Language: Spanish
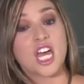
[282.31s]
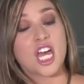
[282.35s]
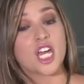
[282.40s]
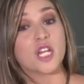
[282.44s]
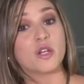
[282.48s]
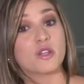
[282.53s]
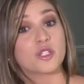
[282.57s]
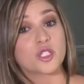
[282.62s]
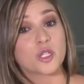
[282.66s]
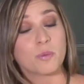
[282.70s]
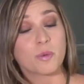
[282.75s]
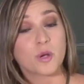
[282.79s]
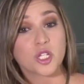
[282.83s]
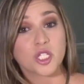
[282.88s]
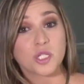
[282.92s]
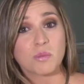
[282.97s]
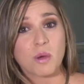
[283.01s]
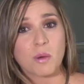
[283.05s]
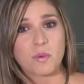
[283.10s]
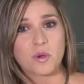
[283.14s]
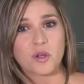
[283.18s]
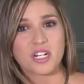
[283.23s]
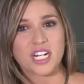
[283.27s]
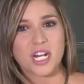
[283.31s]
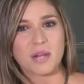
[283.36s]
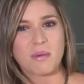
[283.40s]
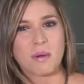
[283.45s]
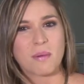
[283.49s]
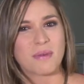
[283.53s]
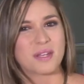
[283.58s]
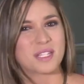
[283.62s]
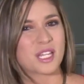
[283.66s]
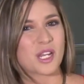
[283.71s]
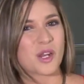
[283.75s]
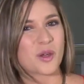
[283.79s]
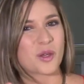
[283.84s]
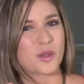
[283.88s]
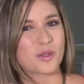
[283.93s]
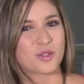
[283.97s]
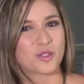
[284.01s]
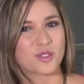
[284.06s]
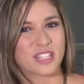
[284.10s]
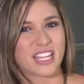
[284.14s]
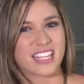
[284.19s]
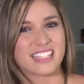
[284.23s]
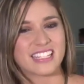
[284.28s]
En nuestro próximo programa, más de lo que
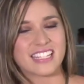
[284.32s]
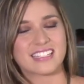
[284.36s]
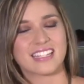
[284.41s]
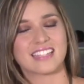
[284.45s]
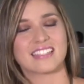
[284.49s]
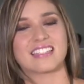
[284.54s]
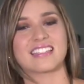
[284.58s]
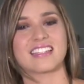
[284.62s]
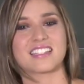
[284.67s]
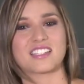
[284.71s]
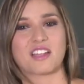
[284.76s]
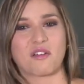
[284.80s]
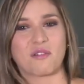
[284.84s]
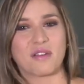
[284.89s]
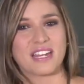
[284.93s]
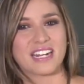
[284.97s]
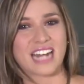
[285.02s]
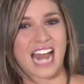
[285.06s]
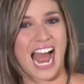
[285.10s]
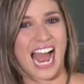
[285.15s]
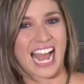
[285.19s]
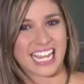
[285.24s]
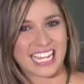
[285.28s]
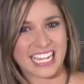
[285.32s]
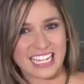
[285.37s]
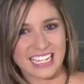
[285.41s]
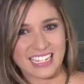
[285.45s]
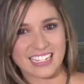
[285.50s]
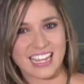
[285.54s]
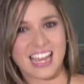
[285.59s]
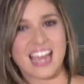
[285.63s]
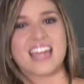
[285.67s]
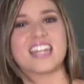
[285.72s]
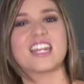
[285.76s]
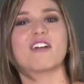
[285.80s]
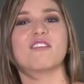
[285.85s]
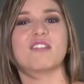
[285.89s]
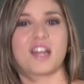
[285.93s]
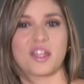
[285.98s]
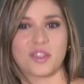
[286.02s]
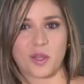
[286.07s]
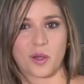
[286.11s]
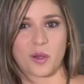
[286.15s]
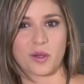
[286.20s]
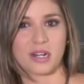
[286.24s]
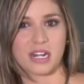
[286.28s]
usted necesita saber aquí en
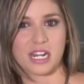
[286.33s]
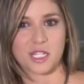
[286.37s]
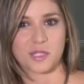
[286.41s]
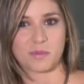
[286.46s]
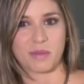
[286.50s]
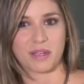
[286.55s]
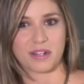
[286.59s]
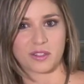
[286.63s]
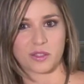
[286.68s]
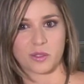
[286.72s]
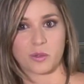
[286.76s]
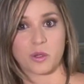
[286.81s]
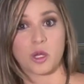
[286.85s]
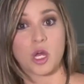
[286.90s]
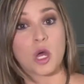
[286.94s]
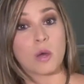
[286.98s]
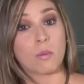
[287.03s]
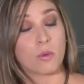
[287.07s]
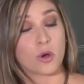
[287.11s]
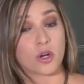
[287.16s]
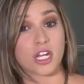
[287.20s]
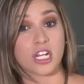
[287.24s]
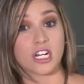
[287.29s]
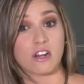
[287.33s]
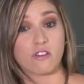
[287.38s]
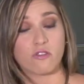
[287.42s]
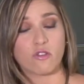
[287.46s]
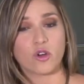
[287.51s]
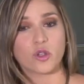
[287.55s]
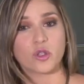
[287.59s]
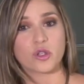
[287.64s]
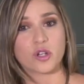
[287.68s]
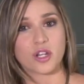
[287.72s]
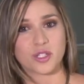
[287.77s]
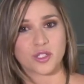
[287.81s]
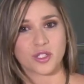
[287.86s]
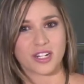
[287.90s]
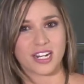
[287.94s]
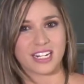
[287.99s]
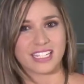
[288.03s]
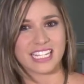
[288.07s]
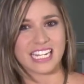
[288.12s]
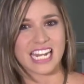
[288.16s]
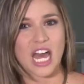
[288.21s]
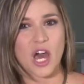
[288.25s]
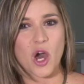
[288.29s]
Hablando con el Experto, porque en el Fondo
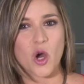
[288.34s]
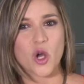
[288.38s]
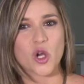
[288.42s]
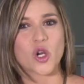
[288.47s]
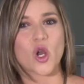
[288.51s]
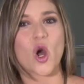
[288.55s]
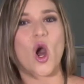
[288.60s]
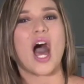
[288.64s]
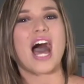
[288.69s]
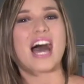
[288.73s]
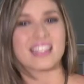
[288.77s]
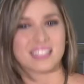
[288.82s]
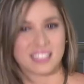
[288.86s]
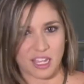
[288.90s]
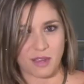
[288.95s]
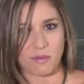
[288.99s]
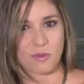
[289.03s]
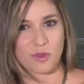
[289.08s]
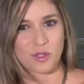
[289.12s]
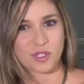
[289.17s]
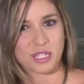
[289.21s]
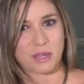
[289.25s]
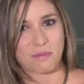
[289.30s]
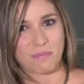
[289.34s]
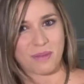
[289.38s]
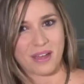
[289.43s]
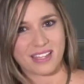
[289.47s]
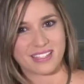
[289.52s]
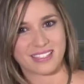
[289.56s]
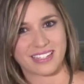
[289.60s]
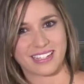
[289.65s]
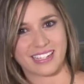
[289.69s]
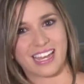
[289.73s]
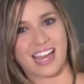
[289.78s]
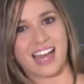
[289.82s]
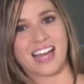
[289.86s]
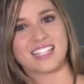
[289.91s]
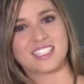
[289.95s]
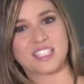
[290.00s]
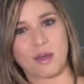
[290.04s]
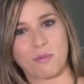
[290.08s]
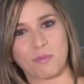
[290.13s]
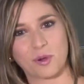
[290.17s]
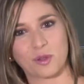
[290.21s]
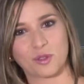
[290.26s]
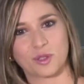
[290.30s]
Nacional del Ahorro hacemos que pase.
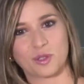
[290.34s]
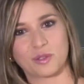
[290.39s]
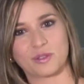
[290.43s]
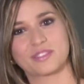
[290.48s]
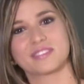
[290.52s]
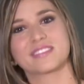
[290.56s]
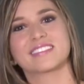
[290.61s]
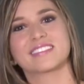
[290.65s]
Hasta pronto.